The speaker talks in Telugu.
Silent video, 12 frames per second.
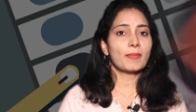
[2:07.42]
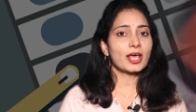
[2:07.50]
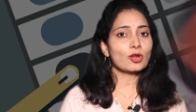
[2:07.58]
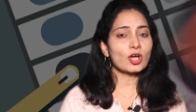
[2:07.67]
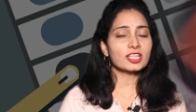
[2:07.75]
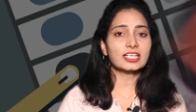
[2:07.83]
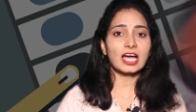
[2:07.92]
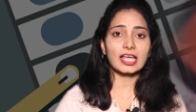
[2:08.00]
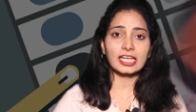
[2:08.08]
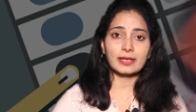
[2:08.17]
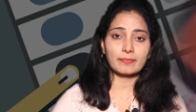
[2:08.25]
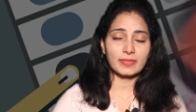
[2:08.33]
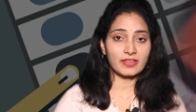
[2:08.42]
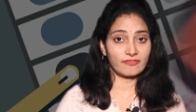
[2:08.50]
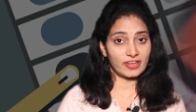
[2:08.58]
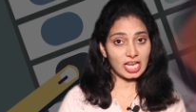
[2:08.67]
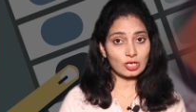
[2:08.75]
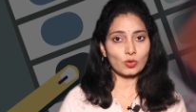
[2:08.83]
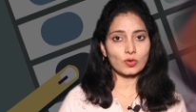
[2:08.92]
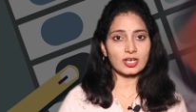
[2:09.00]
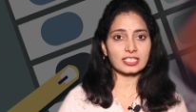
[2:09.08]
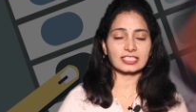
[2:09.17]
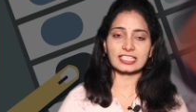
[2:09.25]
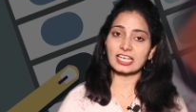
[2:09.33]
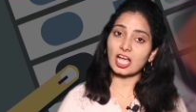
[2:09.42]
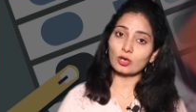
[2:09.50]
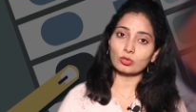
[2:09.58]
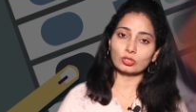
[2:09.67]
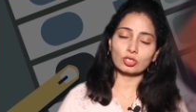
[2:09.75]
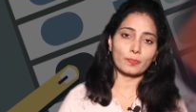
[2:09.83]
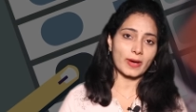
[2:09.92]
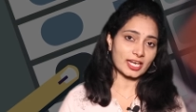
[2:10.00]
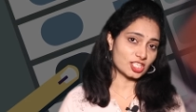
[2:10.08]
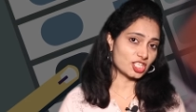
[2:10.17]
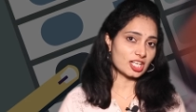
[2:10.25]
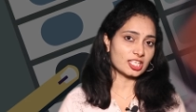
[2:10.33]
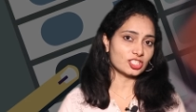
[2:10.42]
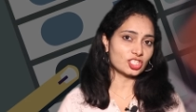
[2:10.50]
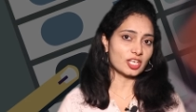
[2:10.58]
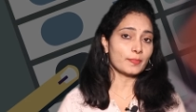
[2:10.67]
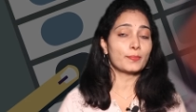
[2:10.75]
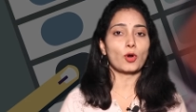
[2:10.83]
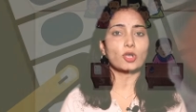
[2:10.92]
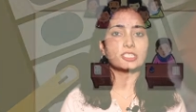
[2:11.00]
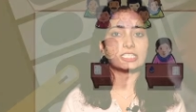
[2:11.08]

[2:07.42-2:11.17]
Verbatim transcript: మరో అధికారి మీ వేలుకు ఉన్న సిరా గుర్తును పరిశీలించి పోల్